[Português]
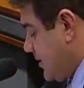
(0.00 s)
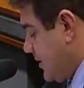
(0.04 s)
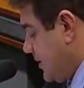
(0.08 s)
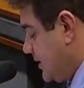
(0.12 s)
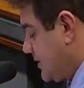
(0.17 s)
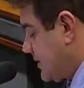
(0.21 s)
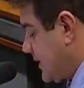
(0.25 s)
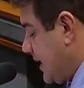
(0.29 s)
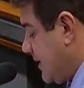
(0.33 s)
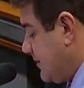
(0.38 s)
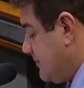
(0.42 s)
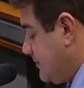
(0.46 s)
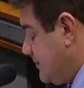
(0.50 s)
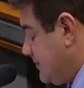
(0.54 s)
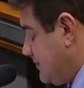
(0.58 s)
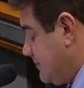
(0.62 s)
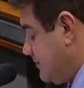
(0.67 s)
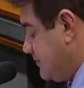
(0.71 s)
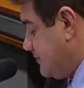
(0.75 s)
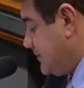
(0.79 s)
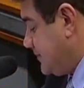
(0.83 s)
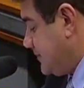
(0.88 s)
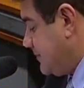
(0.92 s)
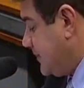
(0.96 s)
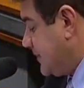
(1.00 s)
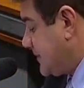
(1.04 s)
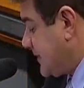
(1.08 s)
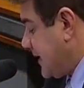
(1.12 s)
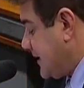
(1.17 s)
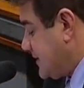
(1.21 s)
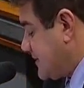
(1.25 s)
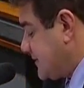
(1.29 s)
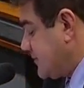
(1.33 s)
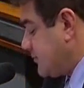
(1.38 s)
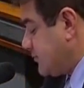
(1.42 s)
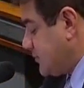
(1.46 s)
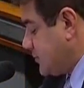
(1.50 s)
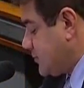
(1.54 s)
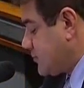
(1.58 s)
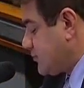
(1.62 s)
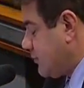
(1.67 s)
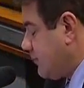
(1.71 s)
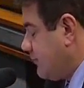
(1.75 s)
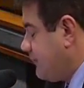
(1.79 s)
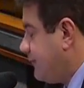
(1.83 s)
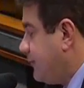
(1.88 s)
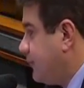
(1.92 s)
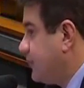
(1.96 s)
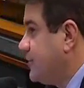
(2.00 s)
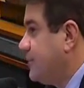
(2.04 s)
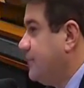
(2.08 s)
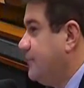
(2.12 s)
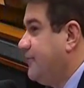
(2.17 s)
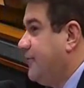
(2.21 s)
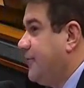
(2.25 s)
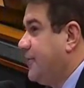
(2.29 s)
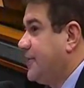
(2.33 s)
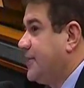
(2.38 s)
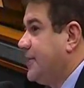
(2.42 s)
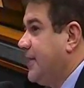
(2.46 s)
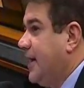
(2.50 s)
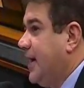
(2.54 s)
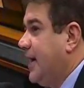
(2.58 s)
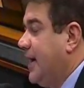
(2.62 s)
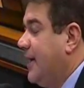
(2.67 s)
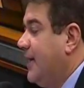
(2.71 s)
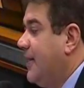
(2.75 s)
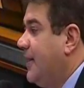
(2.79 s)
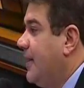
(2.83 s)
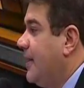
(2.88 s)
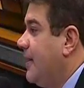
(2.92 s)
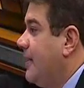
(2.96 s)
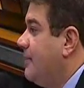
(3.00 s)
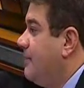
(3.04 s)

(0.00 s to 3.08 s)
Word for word: que está me trazendo um desconforto de votar.